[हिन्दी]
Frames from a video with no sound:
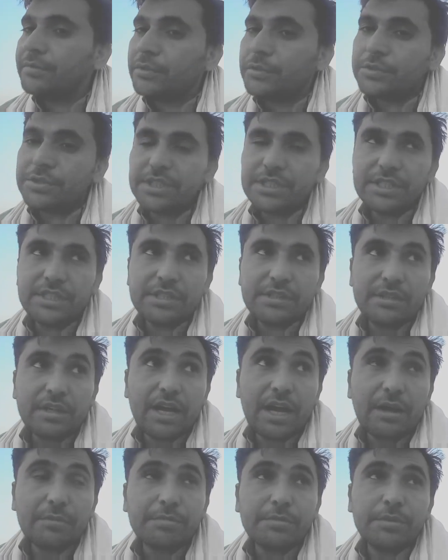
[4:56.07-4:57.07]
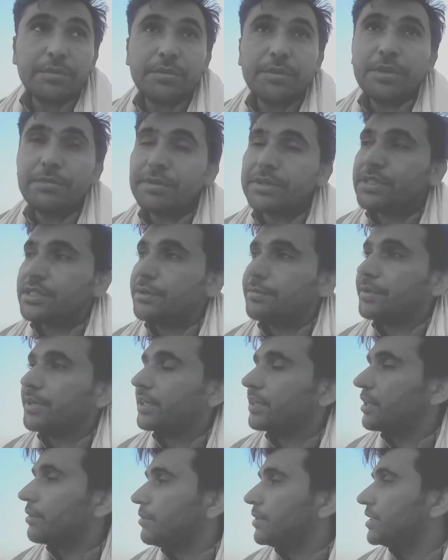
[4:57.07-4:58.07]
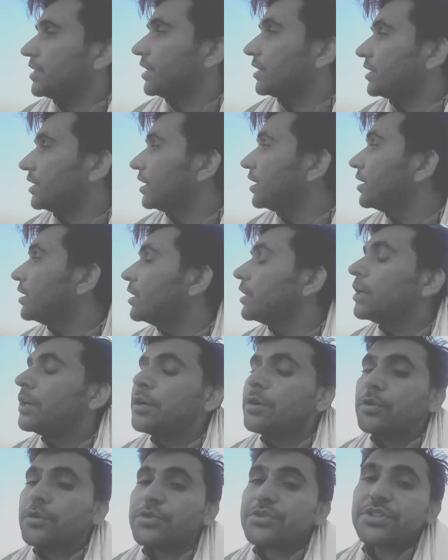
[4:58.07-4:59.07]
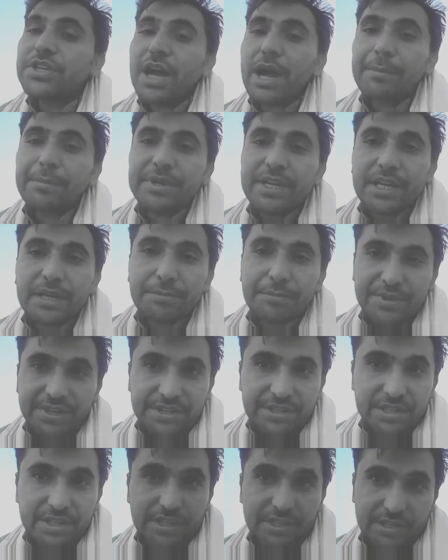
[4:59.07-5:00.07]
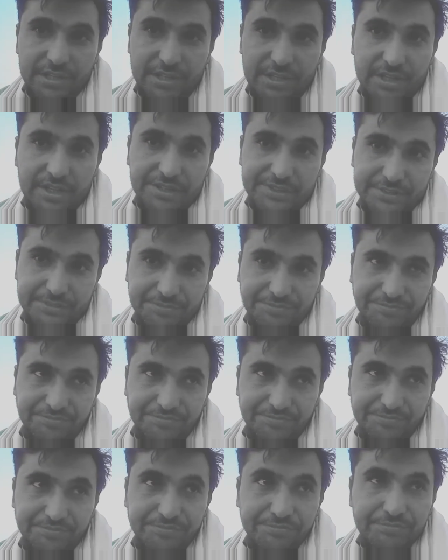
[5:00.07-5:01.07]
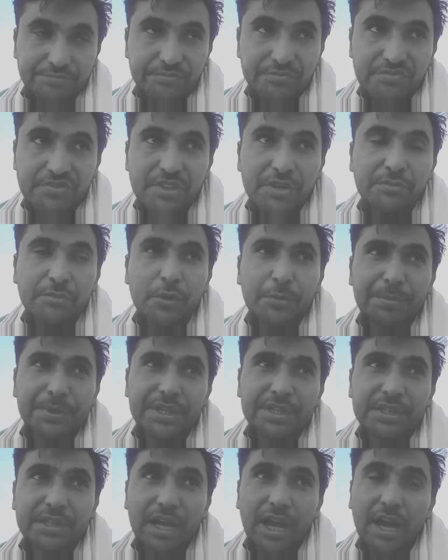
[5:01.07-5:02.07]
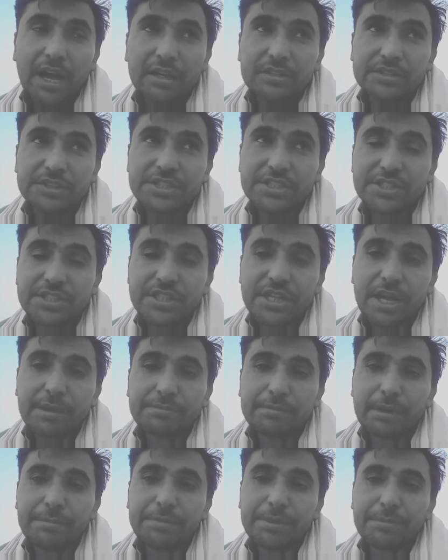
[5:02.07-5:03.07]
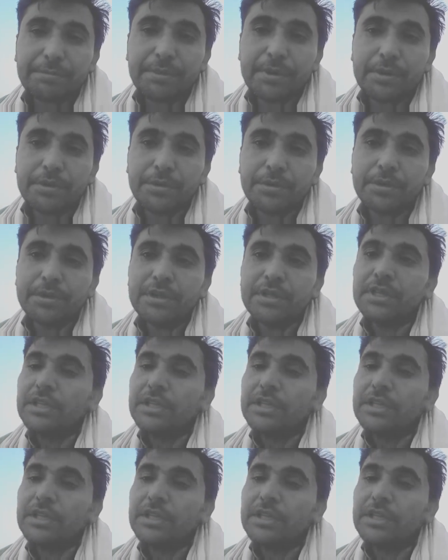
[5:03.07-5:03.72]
उसी आपको रोल नंबर स्लिप के अंदर मिल जाती है उसका आपने एक प्रिंट ले लेना है वो प्रिंट जिस दिन आपका पेपर हो